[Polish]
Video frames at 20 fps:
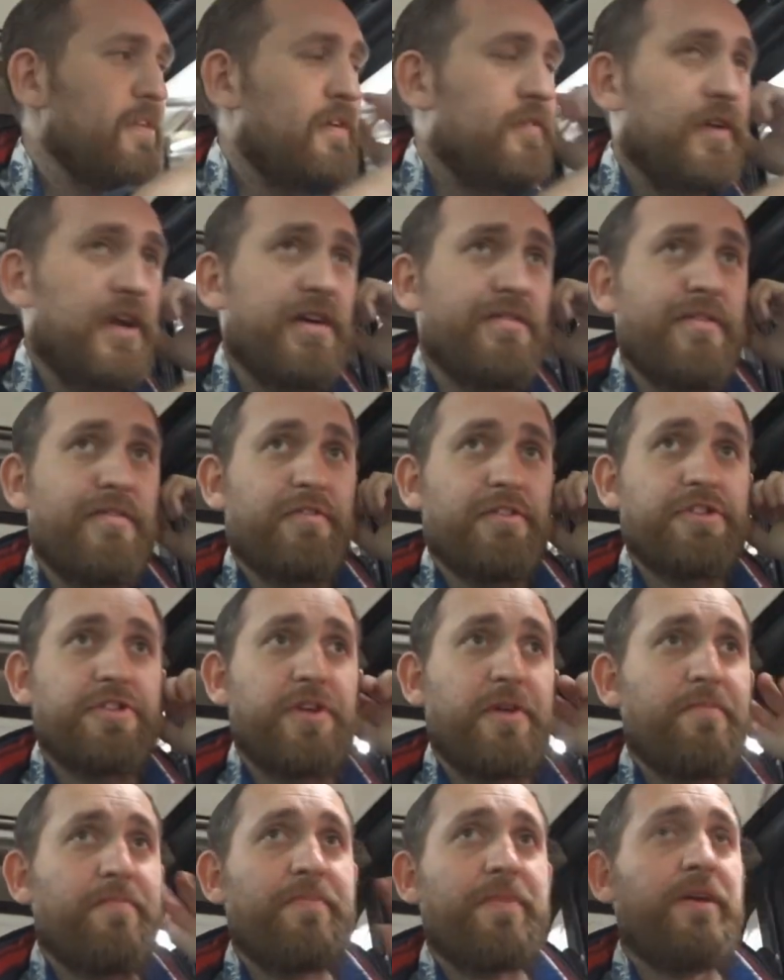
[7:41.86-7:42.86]
Wjechałem
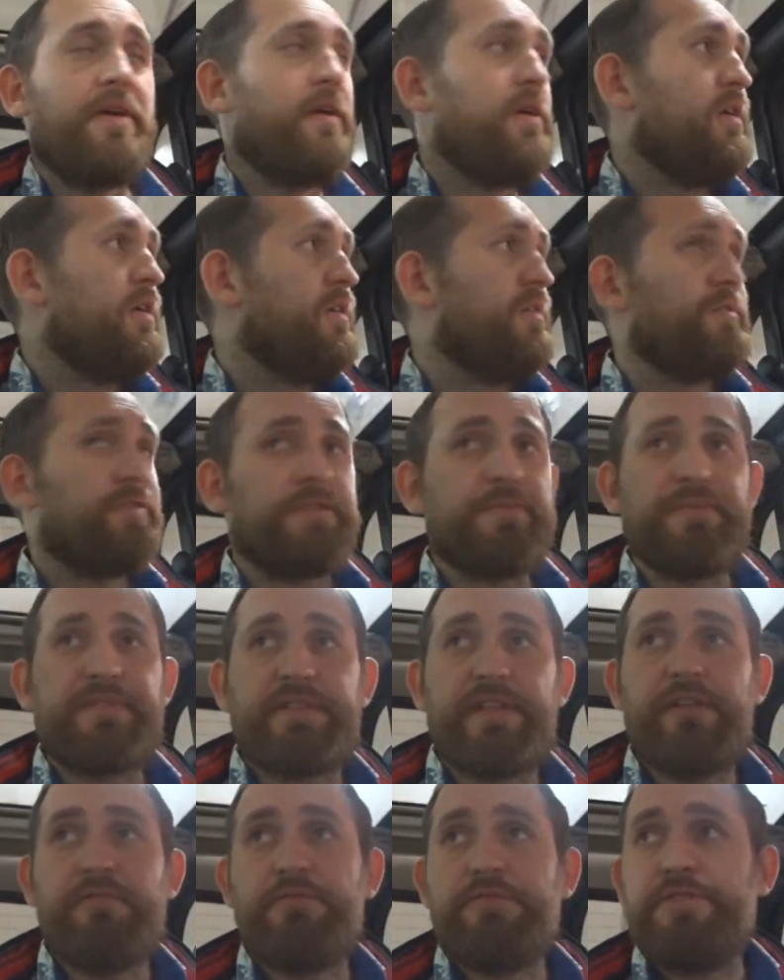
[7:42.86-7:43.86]
właśnie w tym
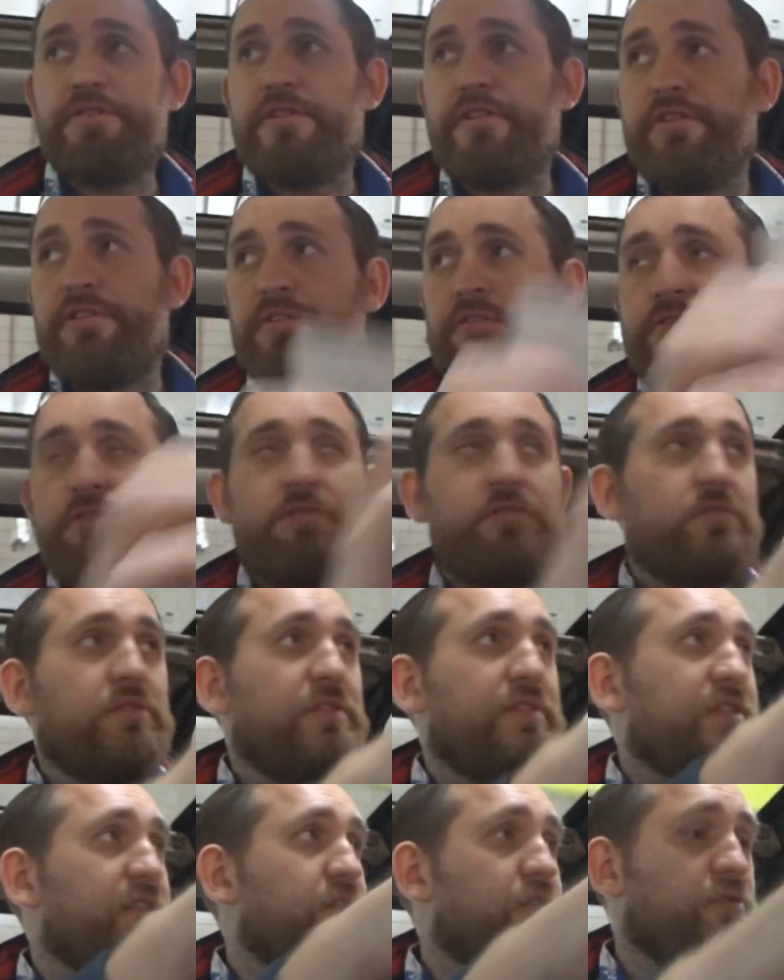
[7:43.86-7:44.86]
celu do
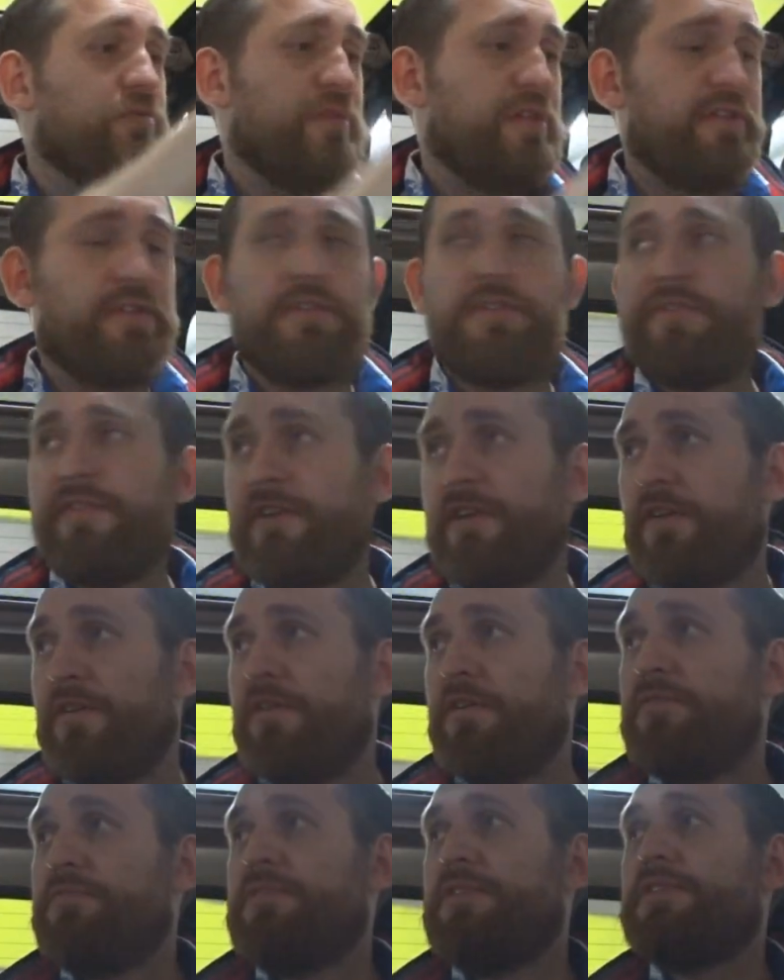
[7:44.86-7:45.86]
centrum
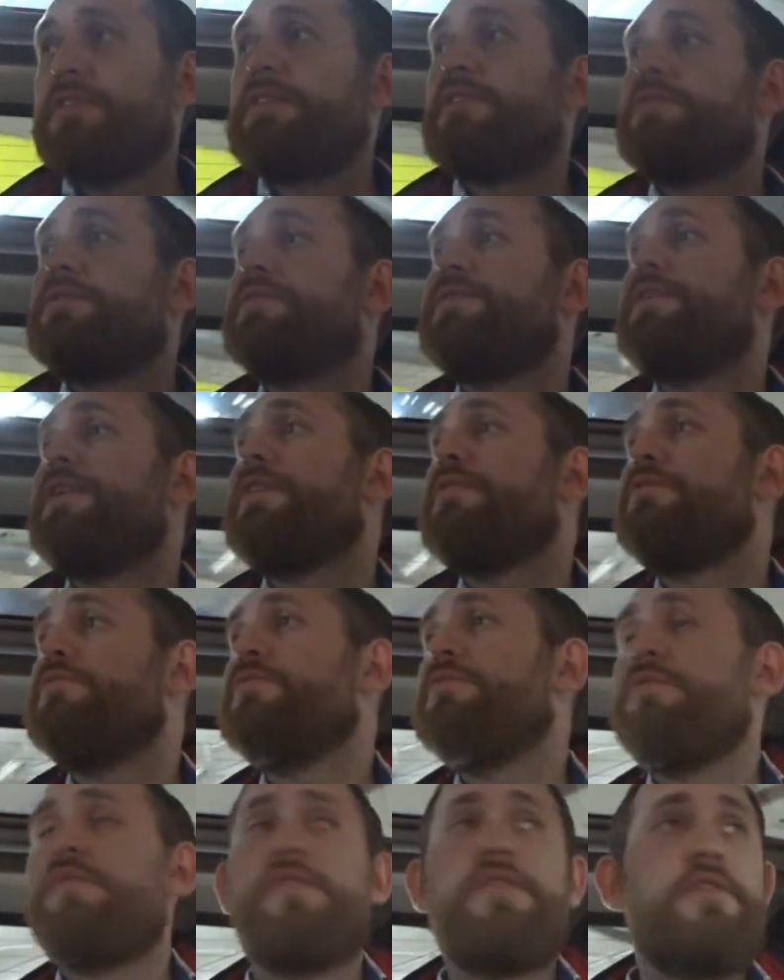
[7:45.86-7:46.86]
handlowego, jednego z wielu
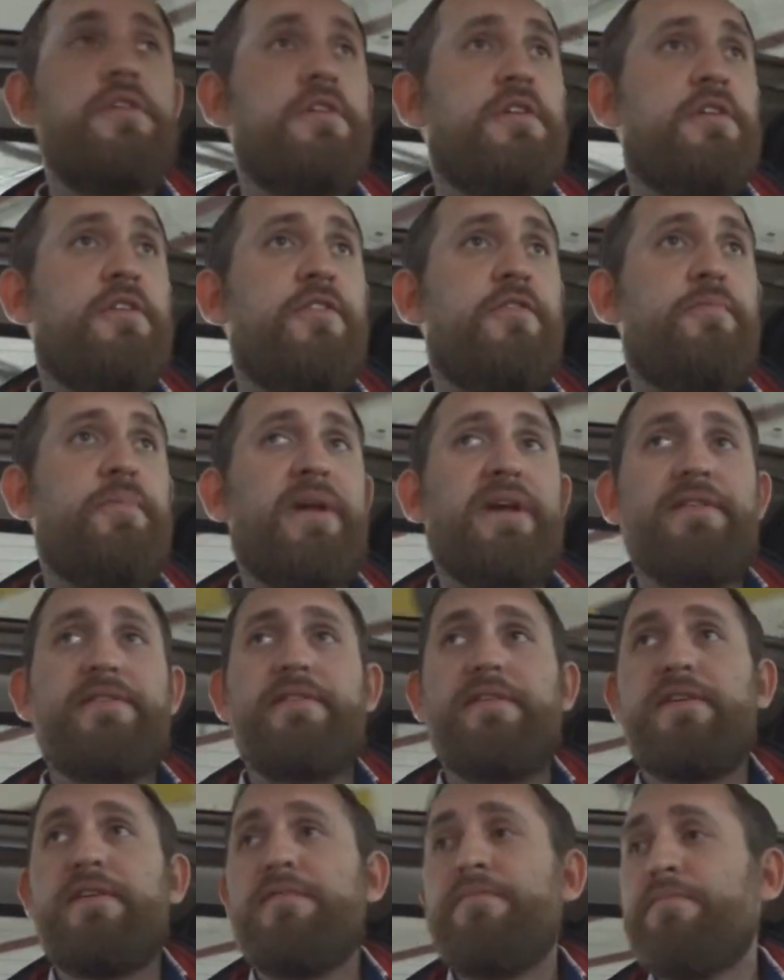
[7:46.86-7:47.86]
w
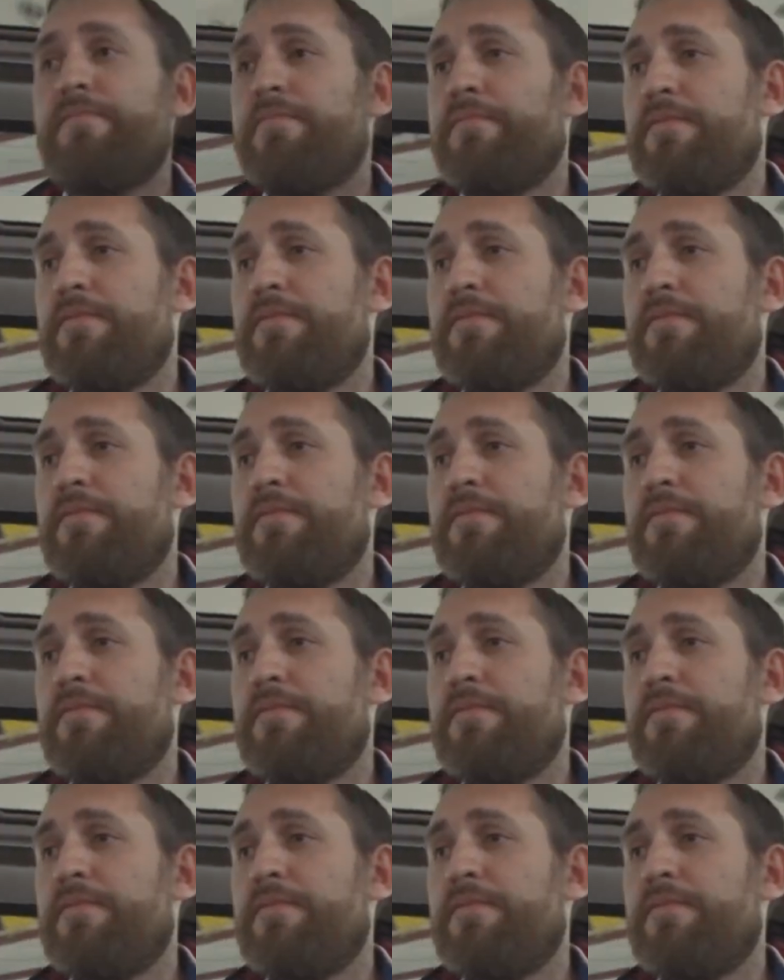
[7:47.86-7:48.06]
Pradze.